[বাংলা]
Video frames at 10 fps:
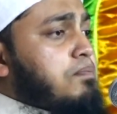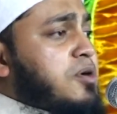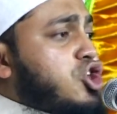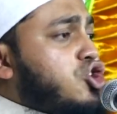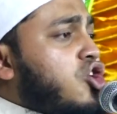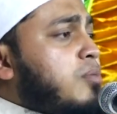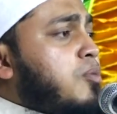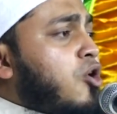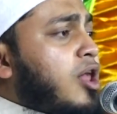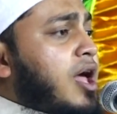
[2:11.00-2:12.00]

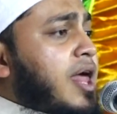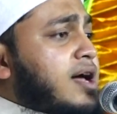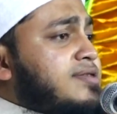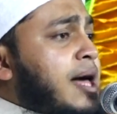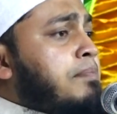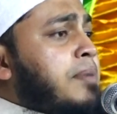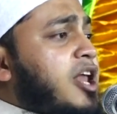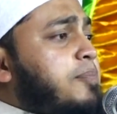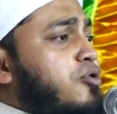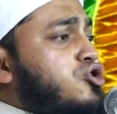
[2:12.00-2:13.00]
বিশ্বনবী বলেন এক
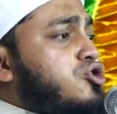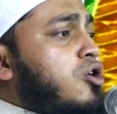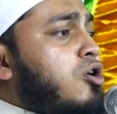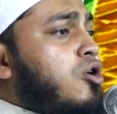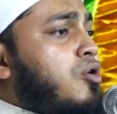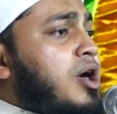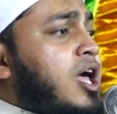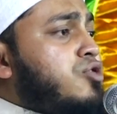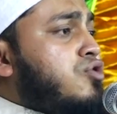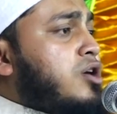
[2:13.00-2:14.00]
নাম্বার প্রশ্ন হলো
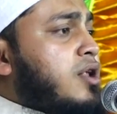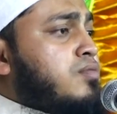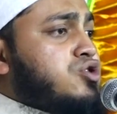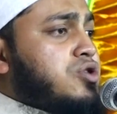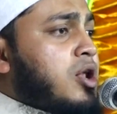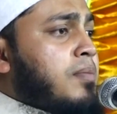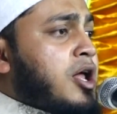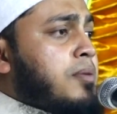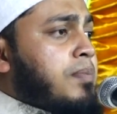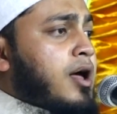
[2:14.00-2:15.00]
হে দুনিয়ার
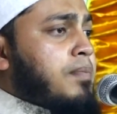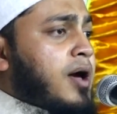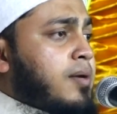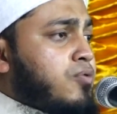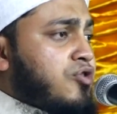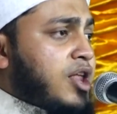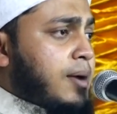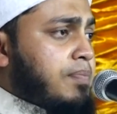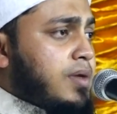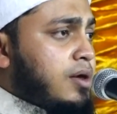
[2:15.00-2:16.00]
মুসলমান ভাই
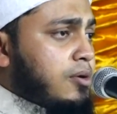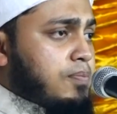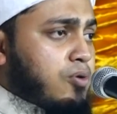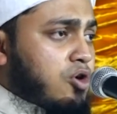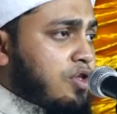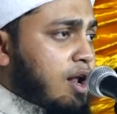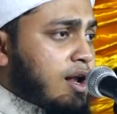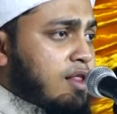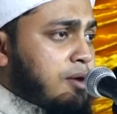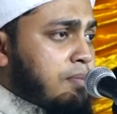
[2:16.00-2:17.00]
বোনেরা পরদার
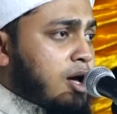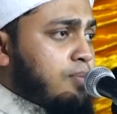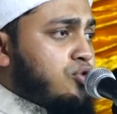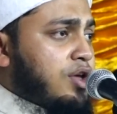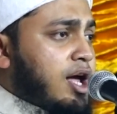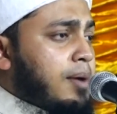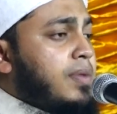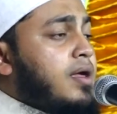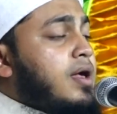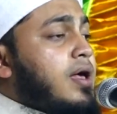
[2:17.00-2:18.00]
আড়ালের মা বোনেরা
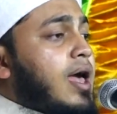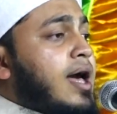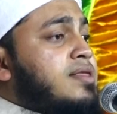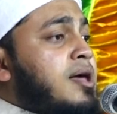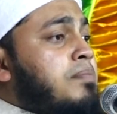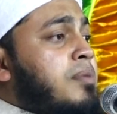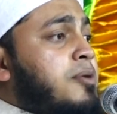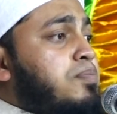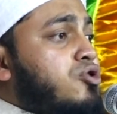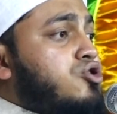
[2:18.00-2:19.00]
এক
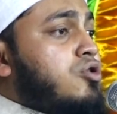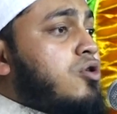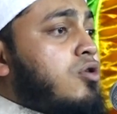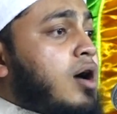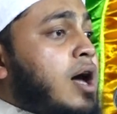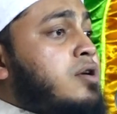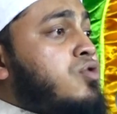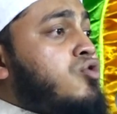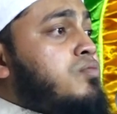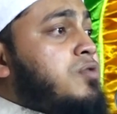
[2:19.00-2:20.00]
নাম্বার প্রশ্ন হলো আন
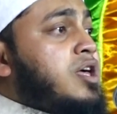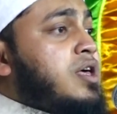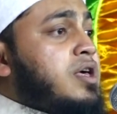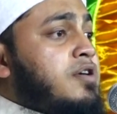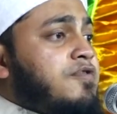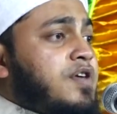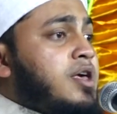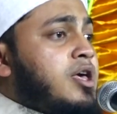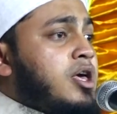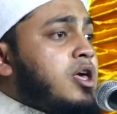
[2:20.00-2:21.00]
উমরিহি
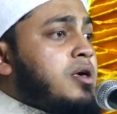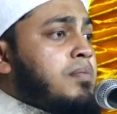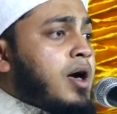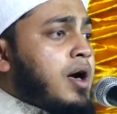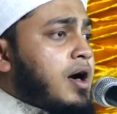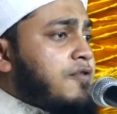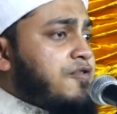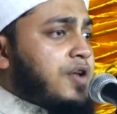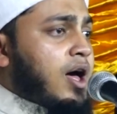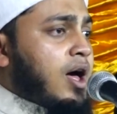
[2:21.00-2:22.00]
ফিমা
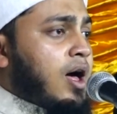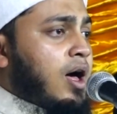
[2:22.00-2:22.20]
আফনা